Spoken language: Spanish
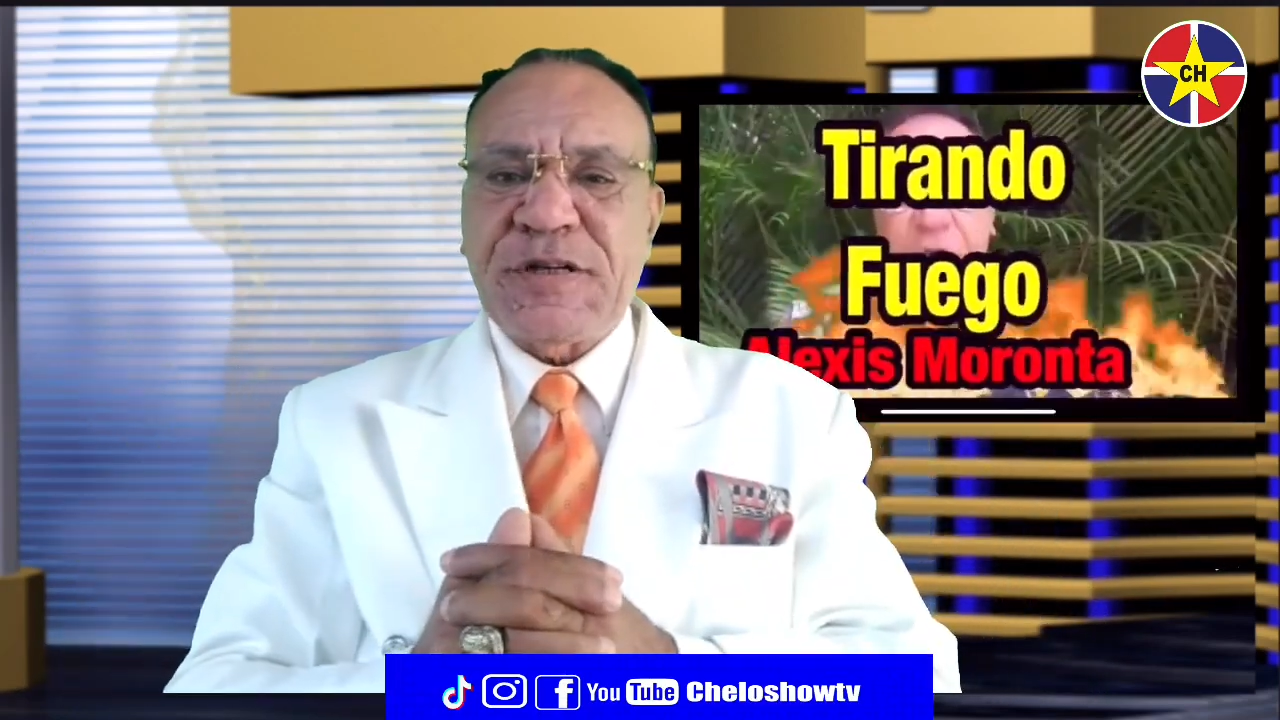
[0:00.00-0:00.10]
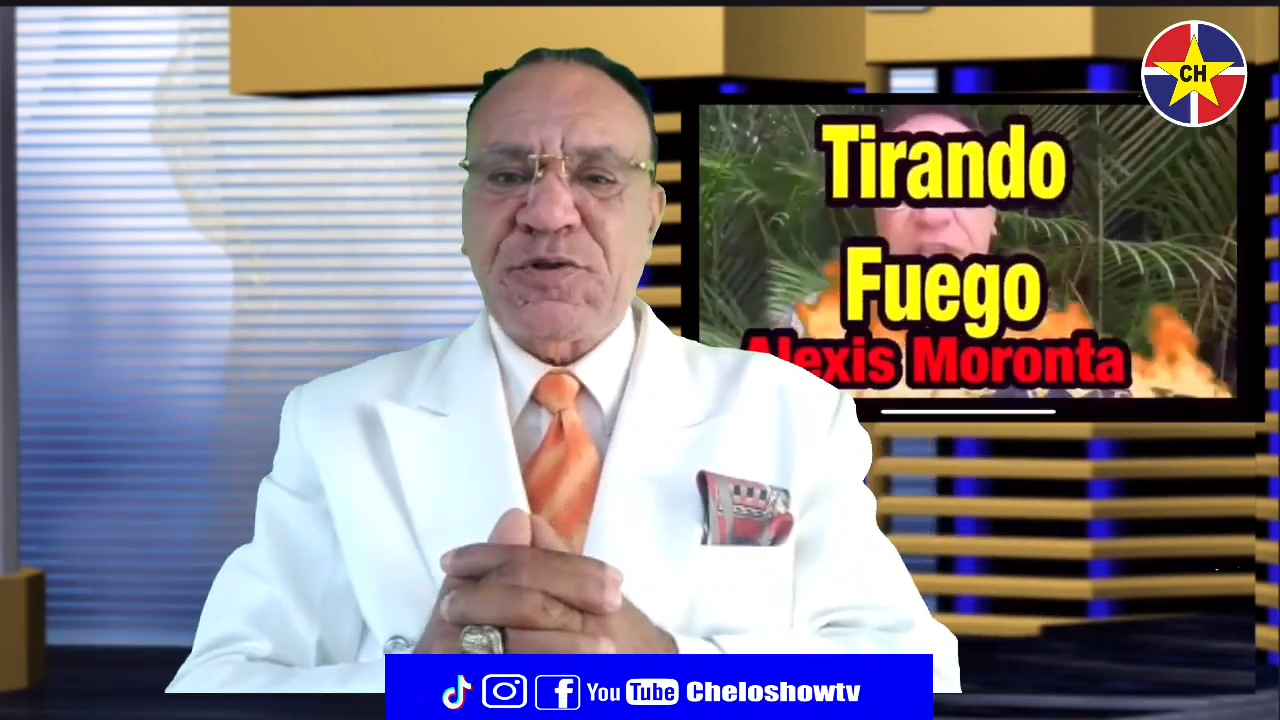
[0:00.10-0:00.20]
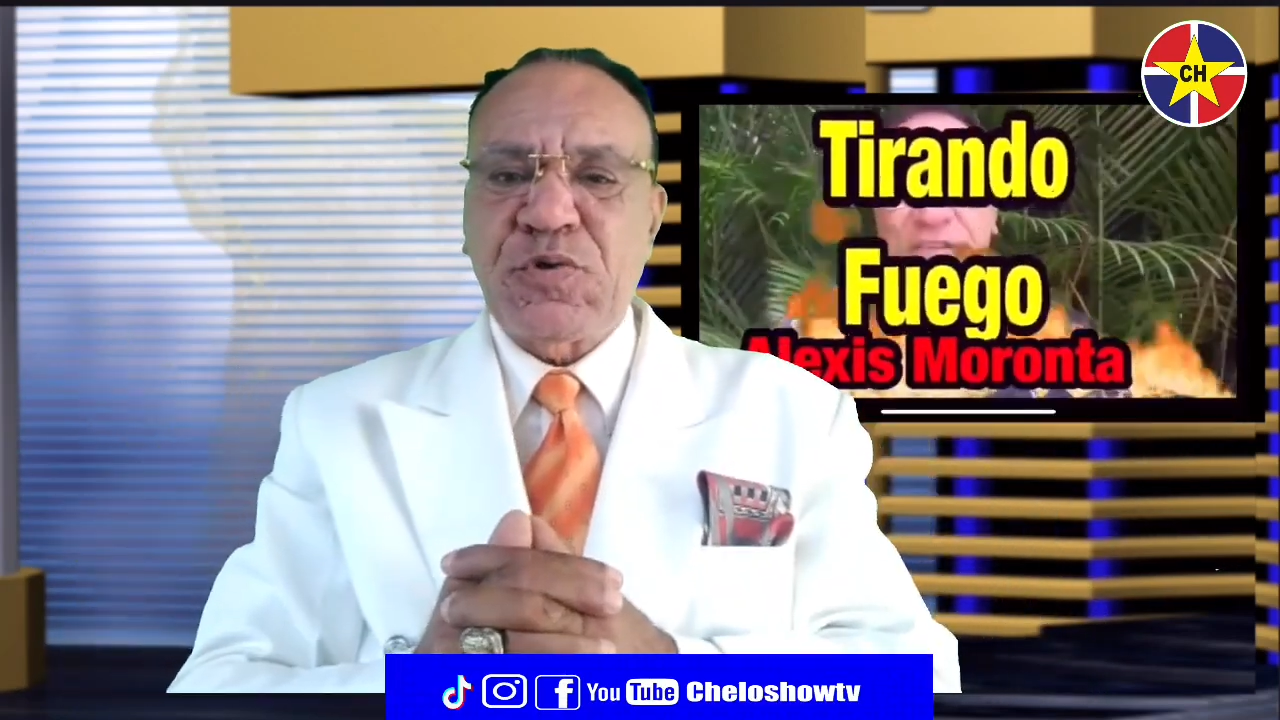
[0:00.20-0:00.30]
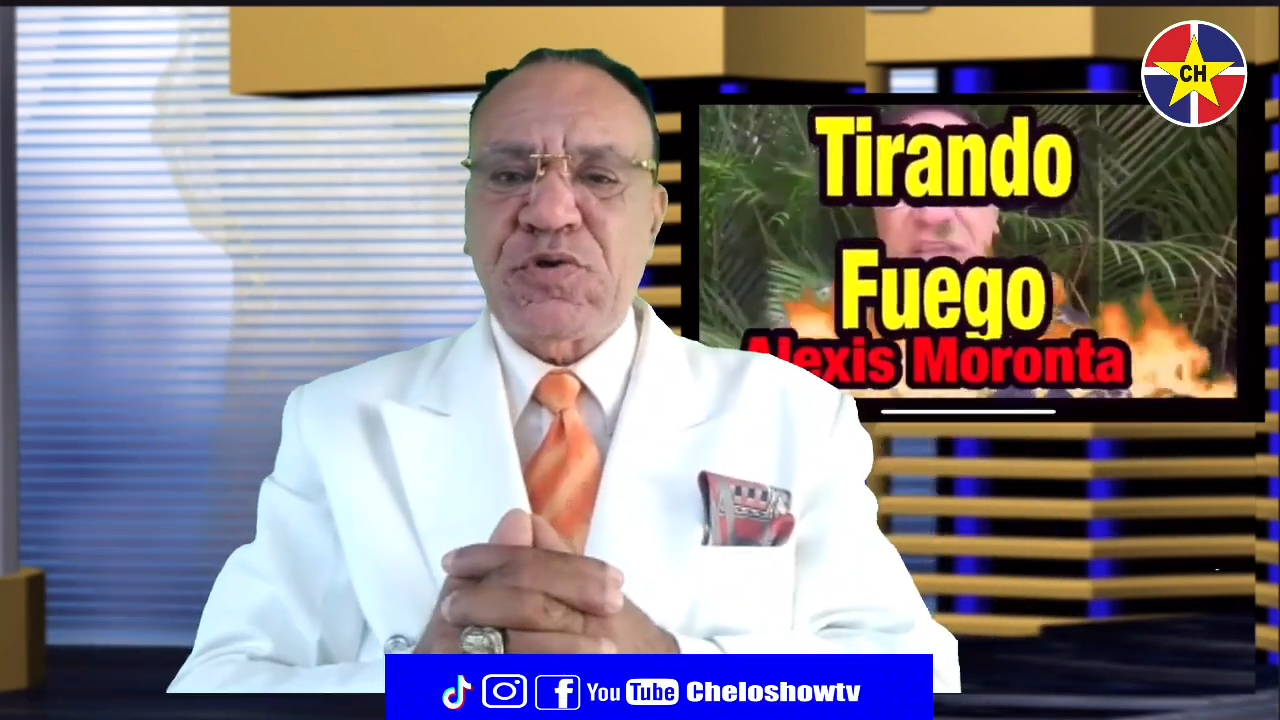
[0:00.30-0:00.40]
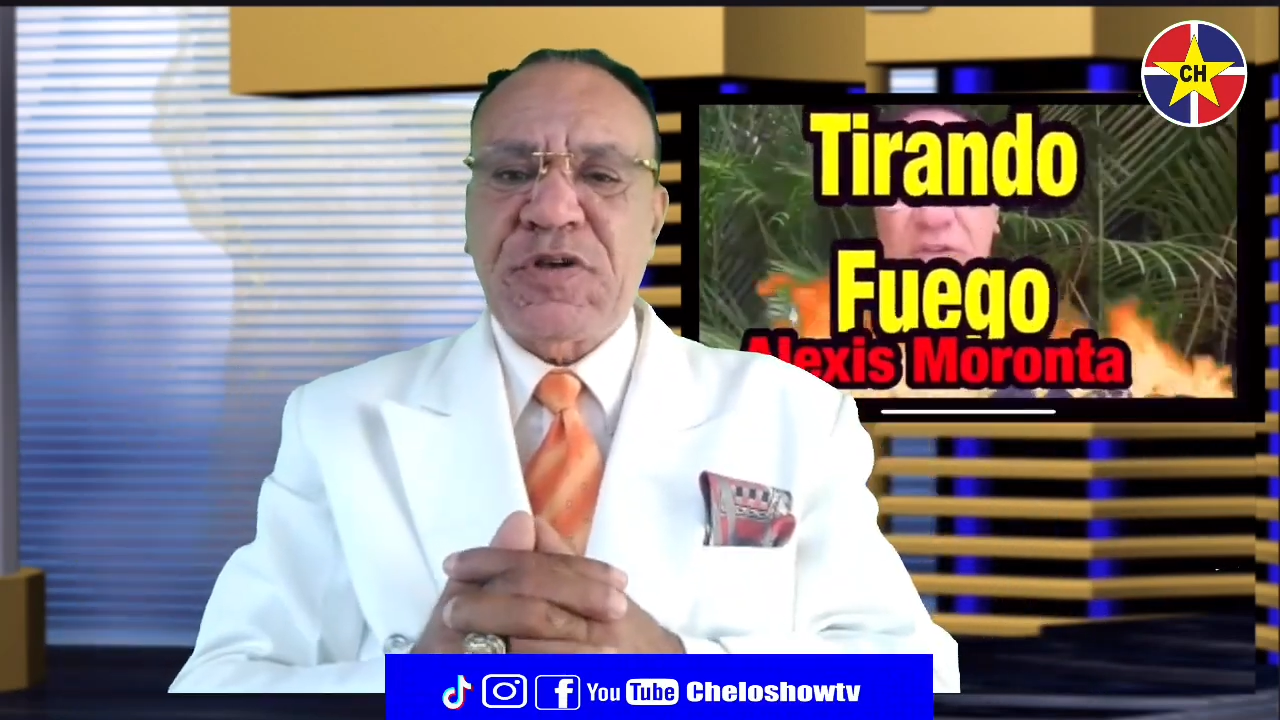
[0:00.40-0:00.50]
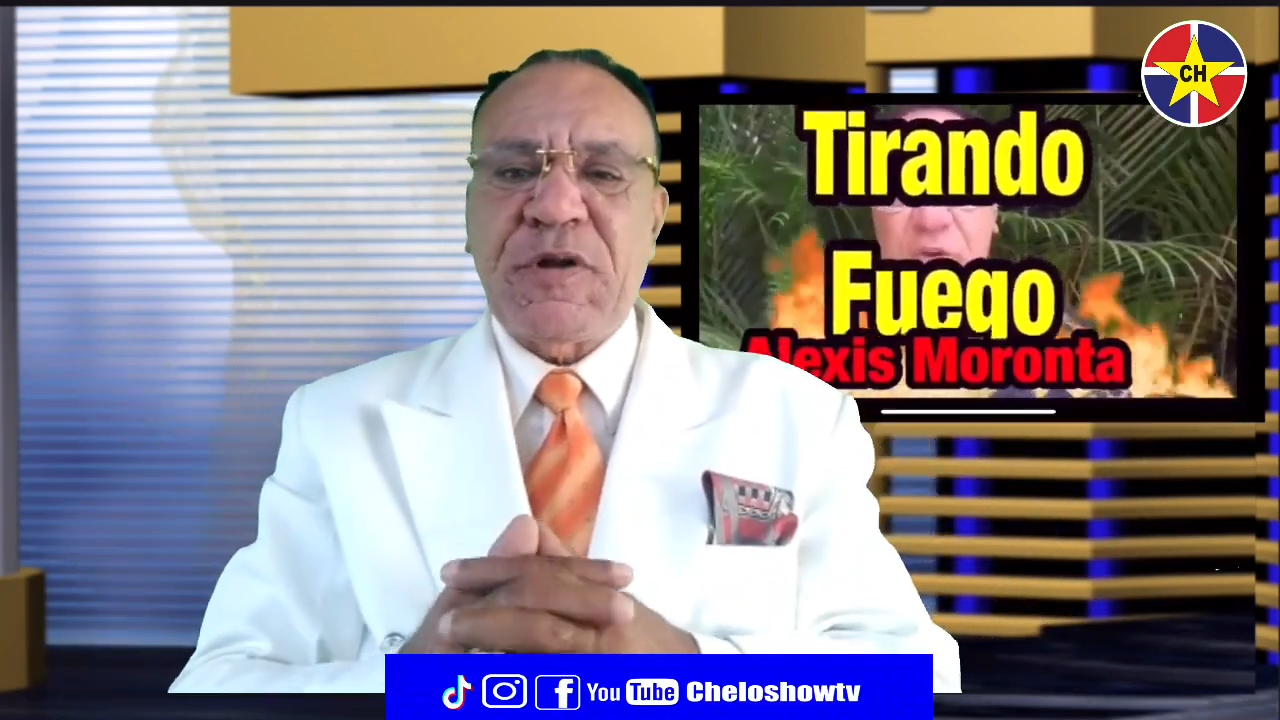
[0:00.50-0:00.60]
Jesús,